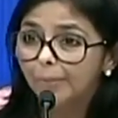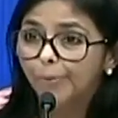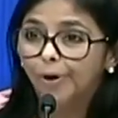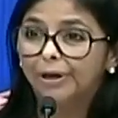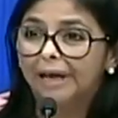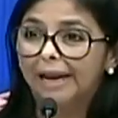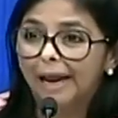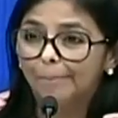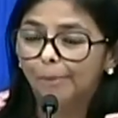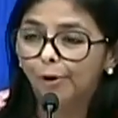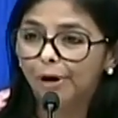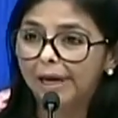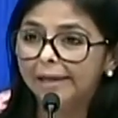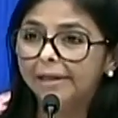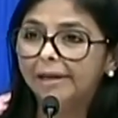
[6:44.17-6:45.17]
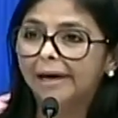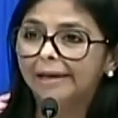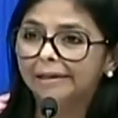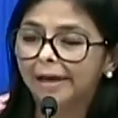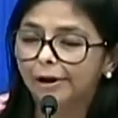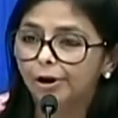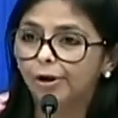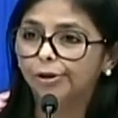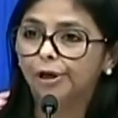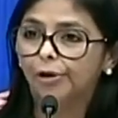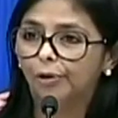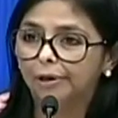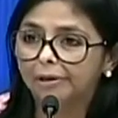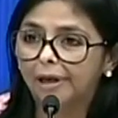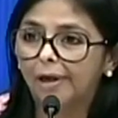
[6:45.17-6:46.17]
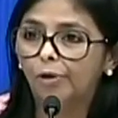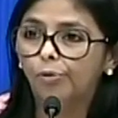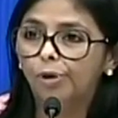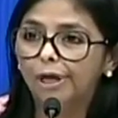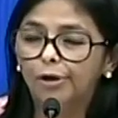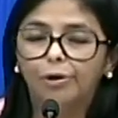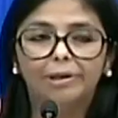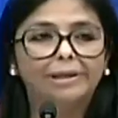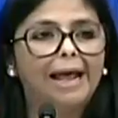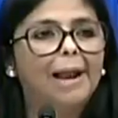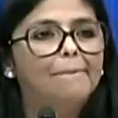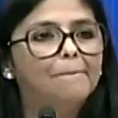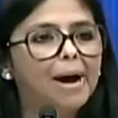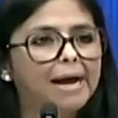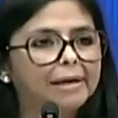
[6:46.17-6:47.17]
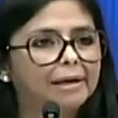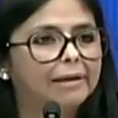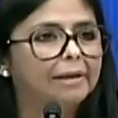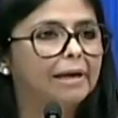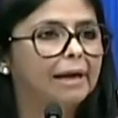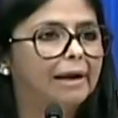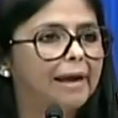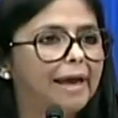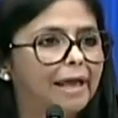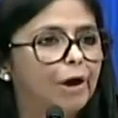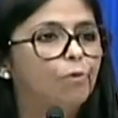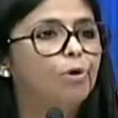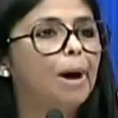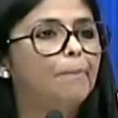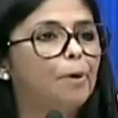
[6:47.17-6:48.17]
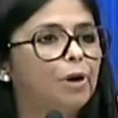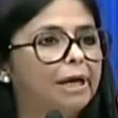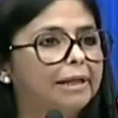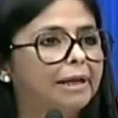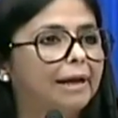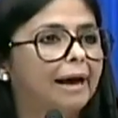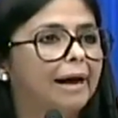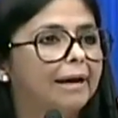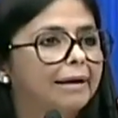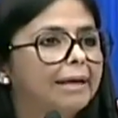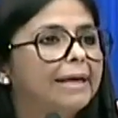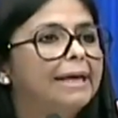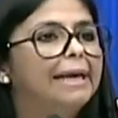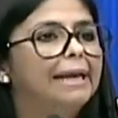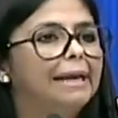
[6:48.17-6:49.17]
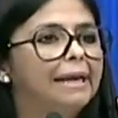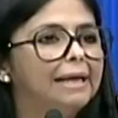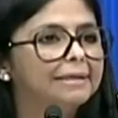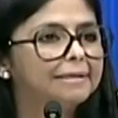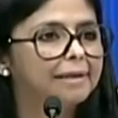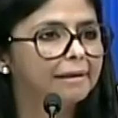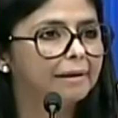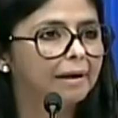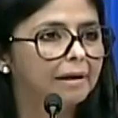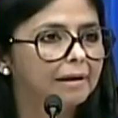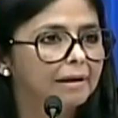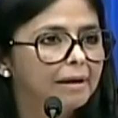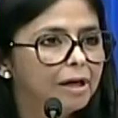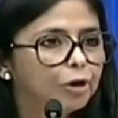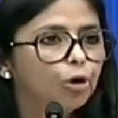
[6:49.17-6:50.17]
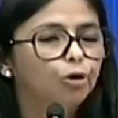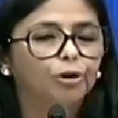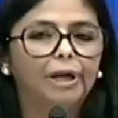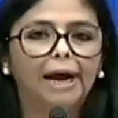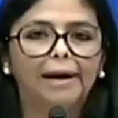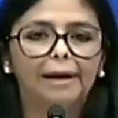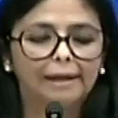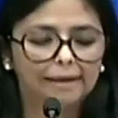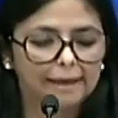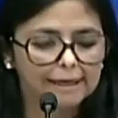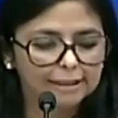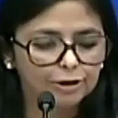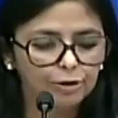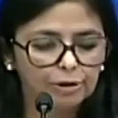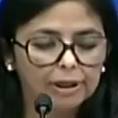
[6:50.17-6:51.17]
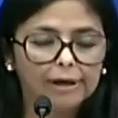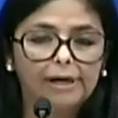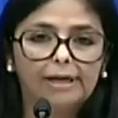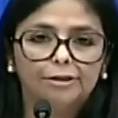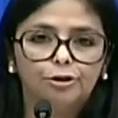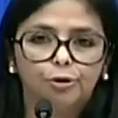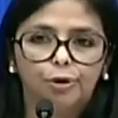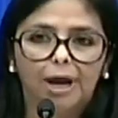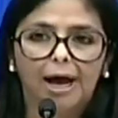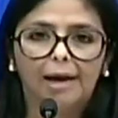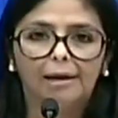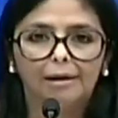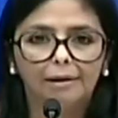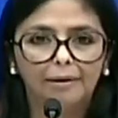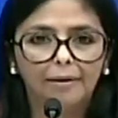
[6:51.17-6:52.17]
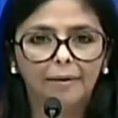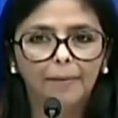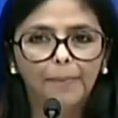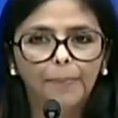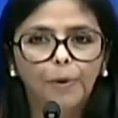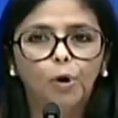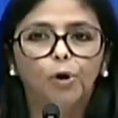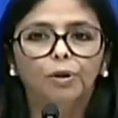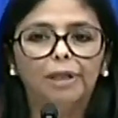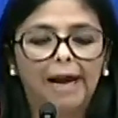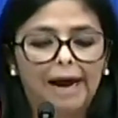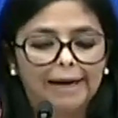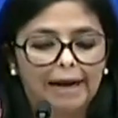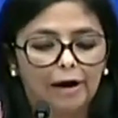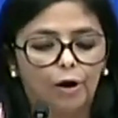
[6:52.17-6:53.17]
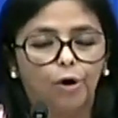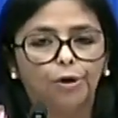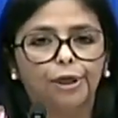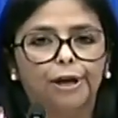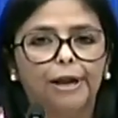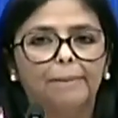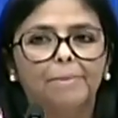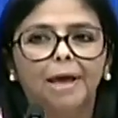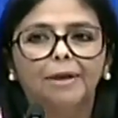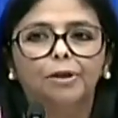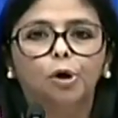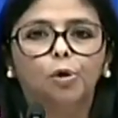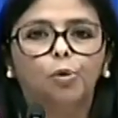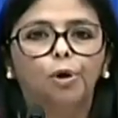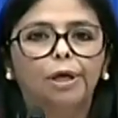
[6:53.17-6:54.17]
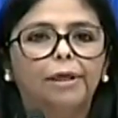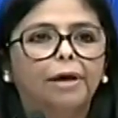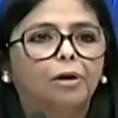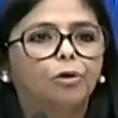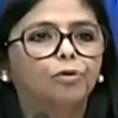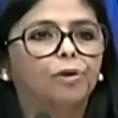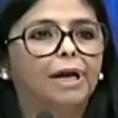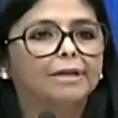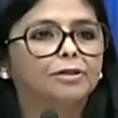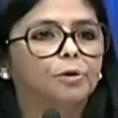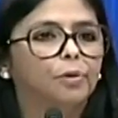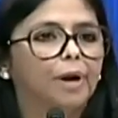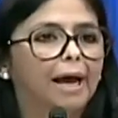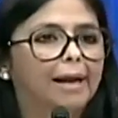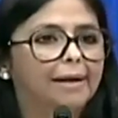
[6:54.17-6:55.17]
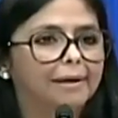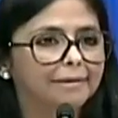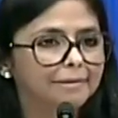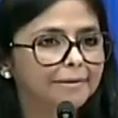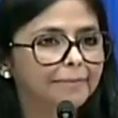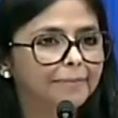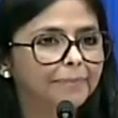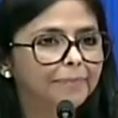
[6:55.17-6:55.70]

porque la política exterior de los Estados Unidos está al margen de la ley, es una política ilícita, contraria al derecho internacional, contraria a los ordenamientos jurídicos nacionales,